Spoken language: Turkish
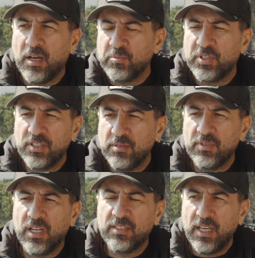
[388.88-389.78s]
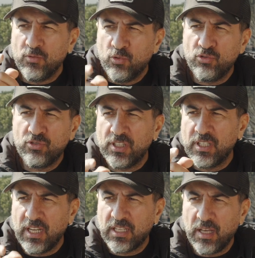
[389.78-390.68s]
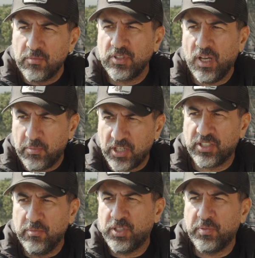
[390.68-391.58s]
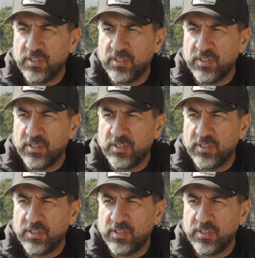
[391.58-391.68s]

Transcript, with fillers: Reklamcıydım derken Düzce'de reklamcılığa başlamış